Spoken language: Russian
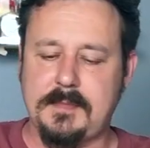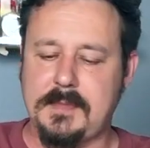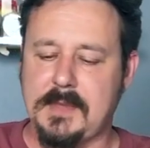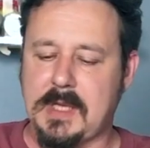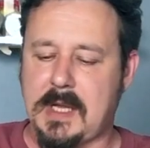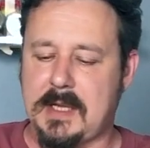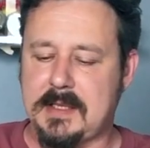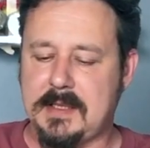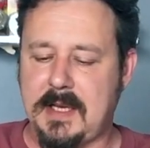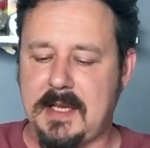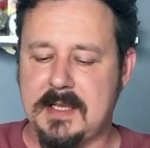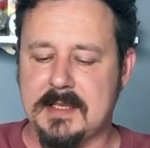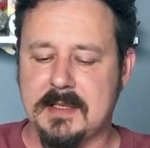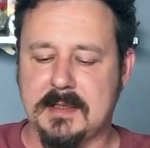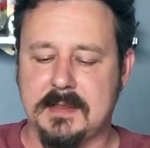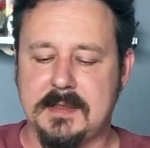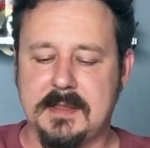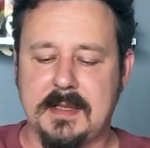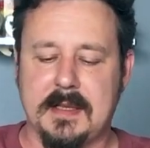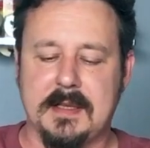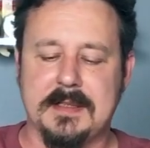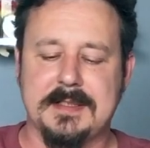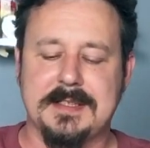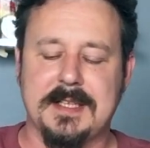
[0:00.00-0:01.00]
Отрезал.
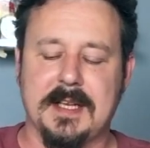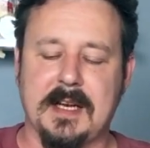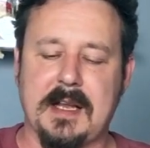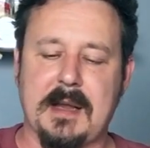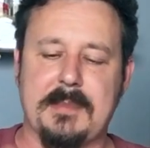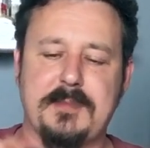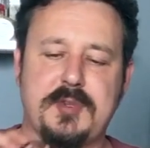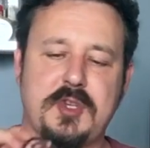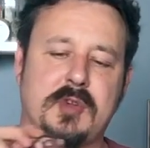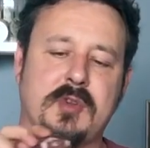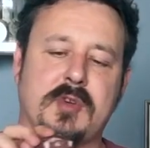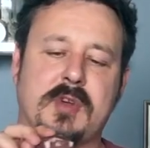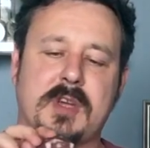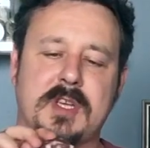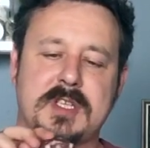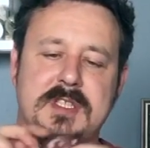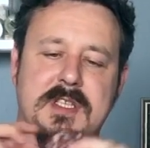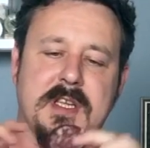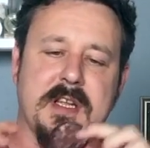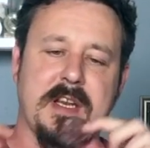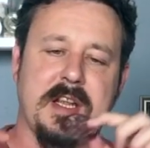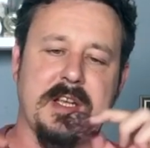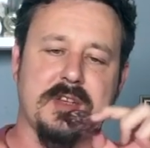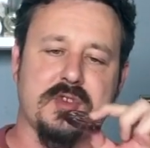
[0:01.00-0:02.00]
Сырокопченую,
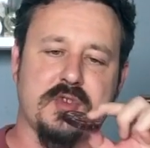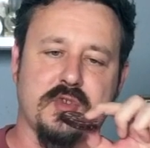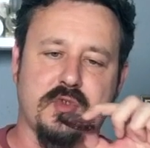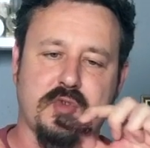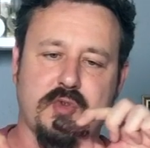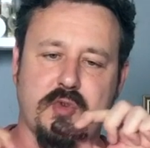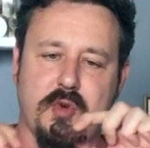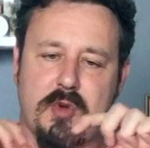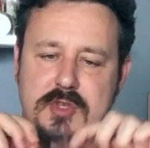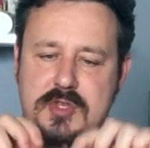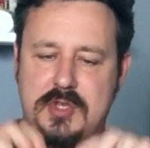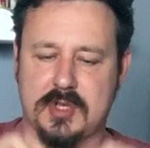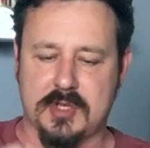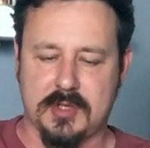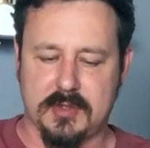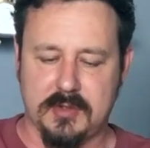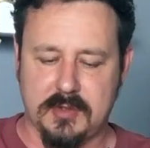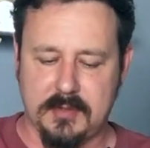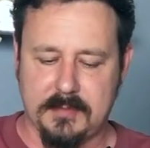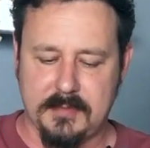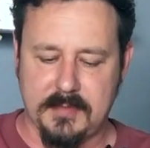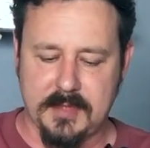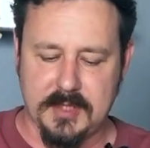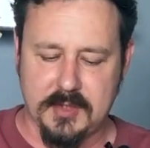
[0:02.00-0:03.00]
конечно, режут тоньше,
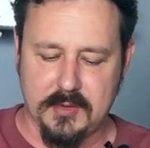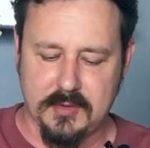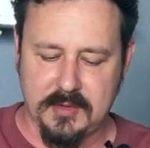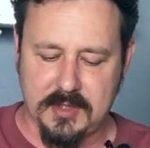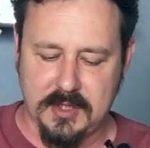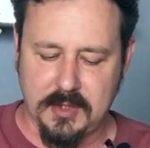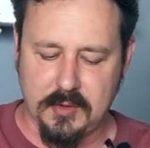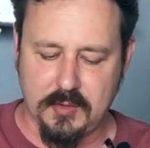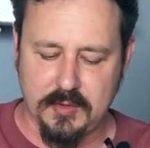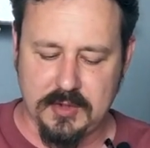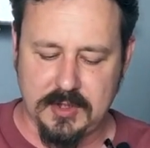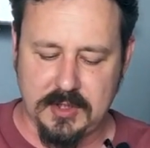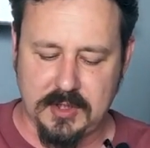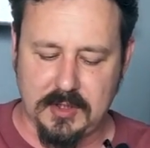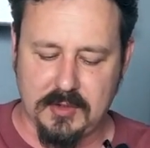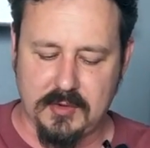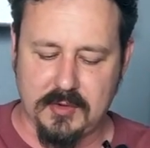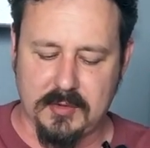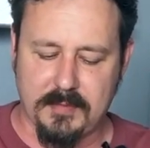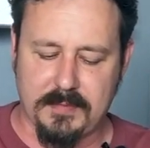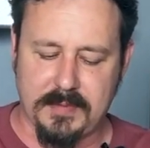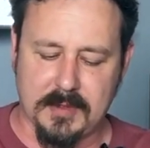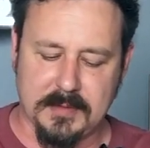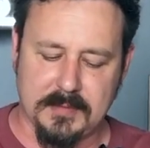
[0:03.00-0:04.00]
но мы же вот
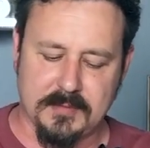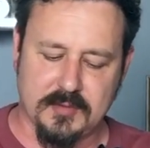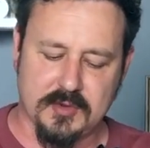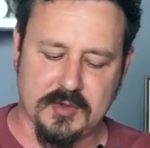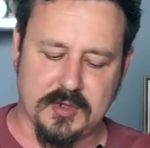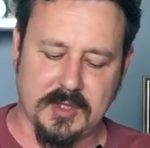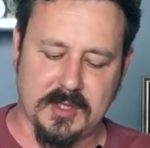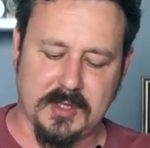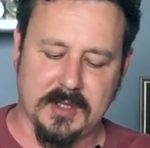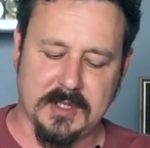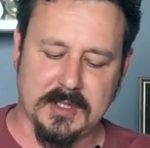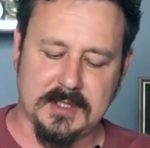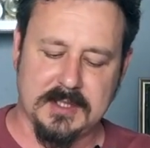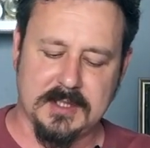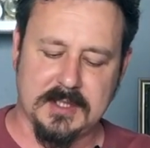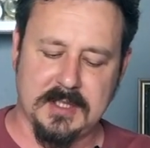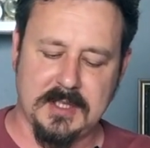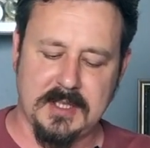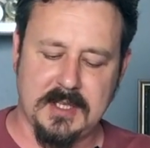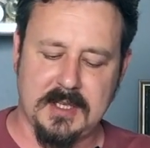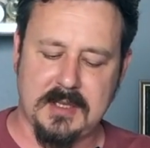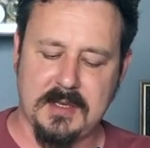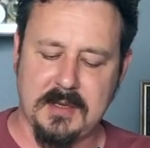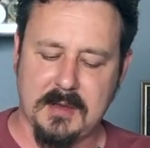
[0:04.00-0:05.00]
дегустируем, нужно
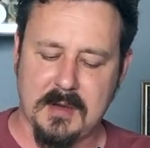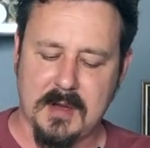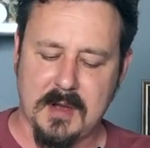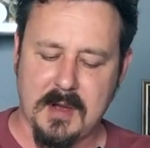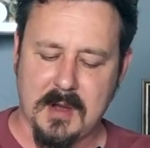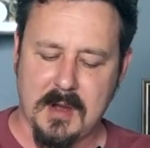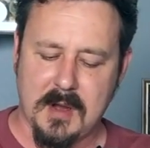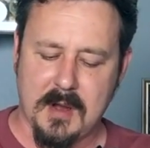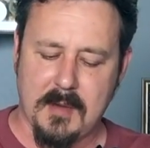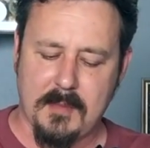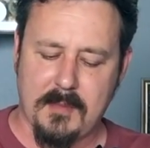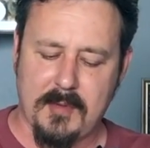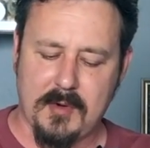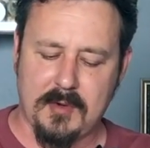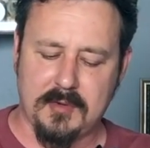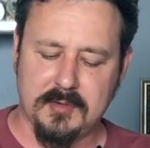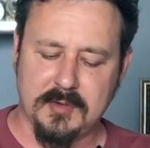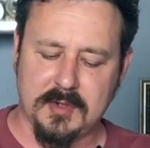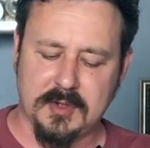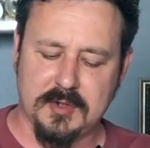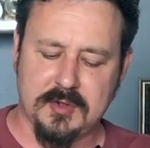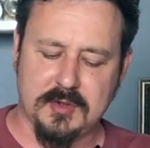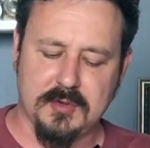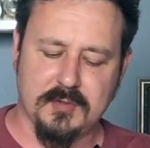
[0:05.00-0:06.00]
оценить
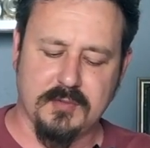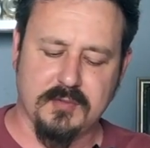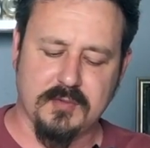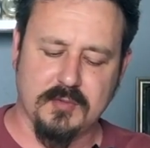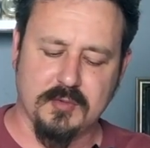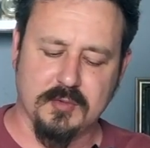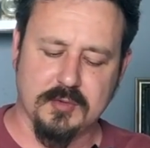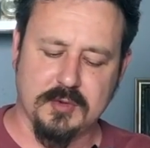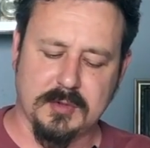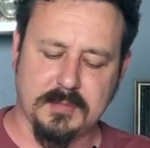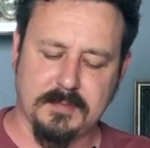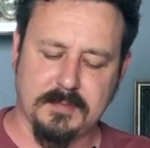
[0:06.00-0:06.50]
полностью вкус.